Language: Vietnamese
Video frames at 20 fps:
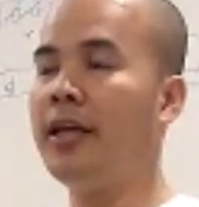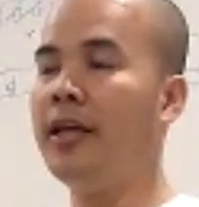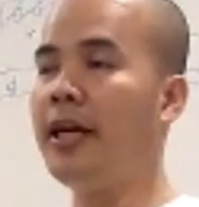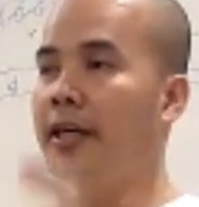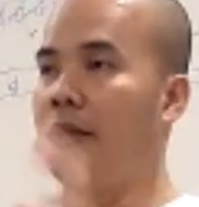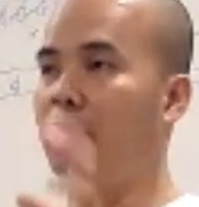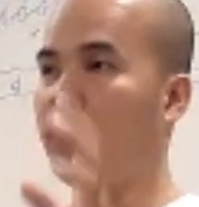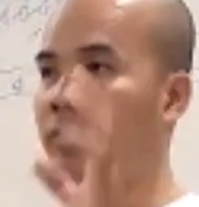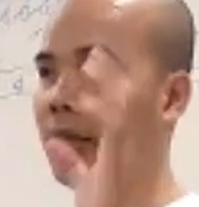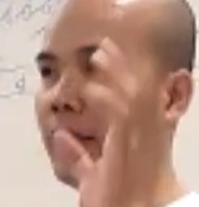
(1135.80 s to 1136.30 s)

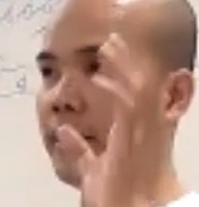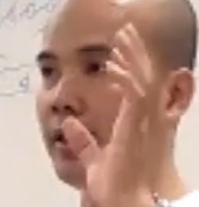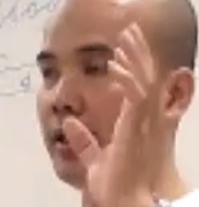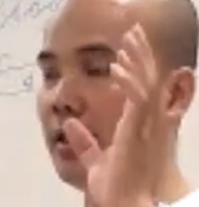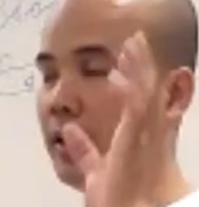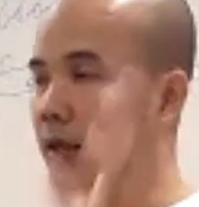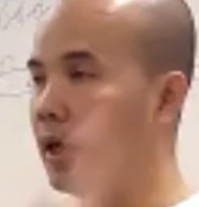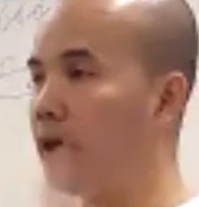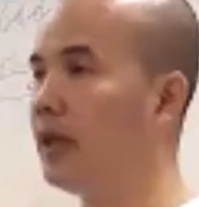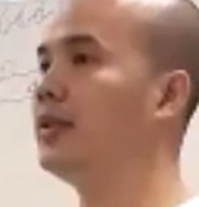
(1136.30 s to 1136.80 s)
khi chúng ta
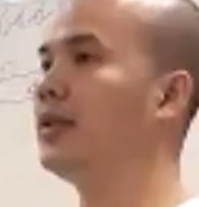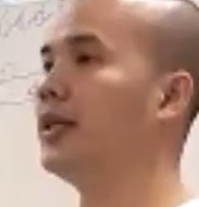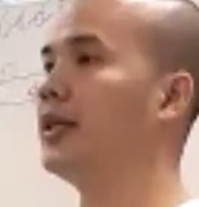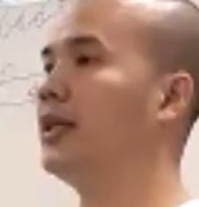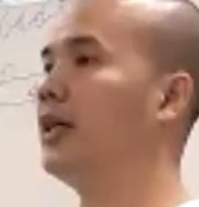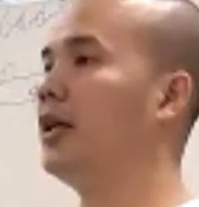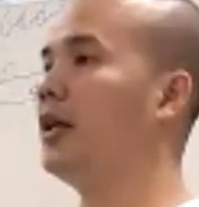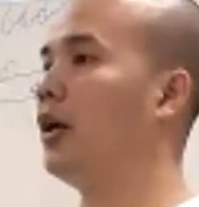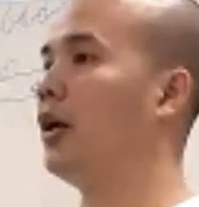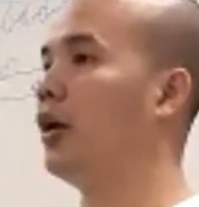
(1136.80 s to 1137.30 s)
nhận ra
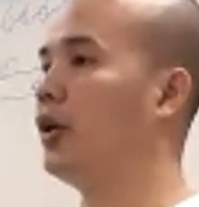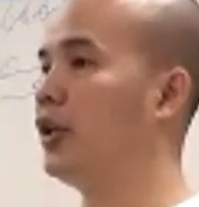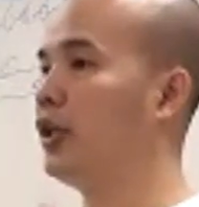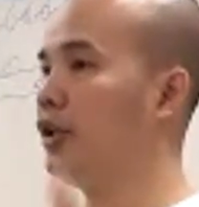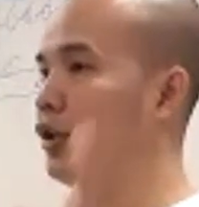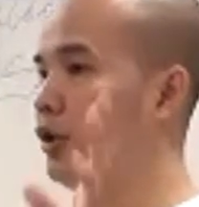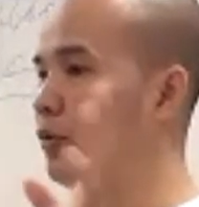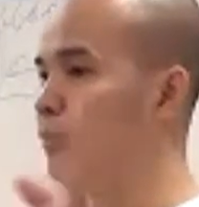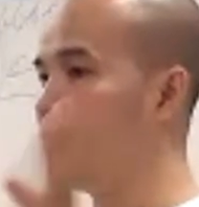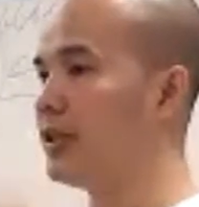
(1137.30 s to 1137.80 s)
cơ hội
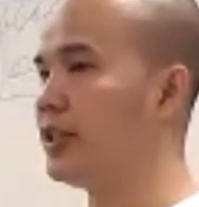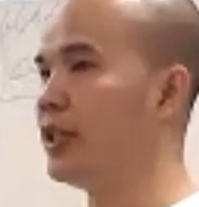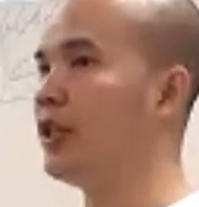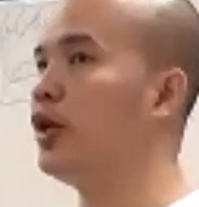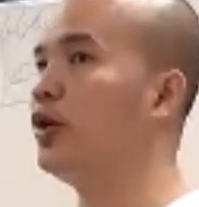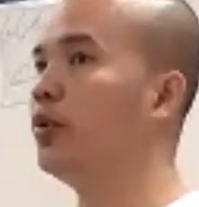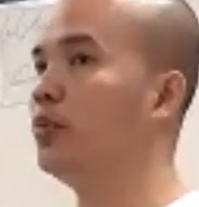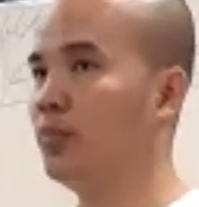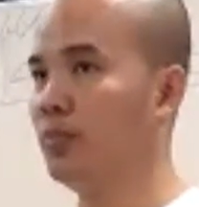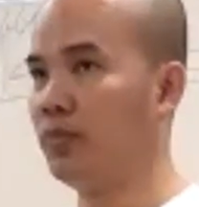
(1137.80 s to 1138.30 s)
chúng ta sẽ
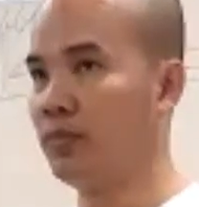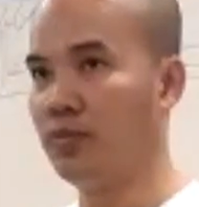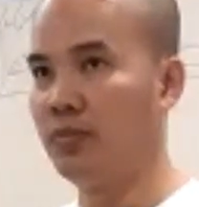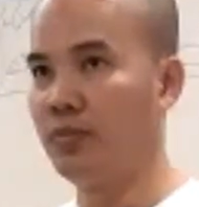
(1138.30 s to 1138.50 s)
dùng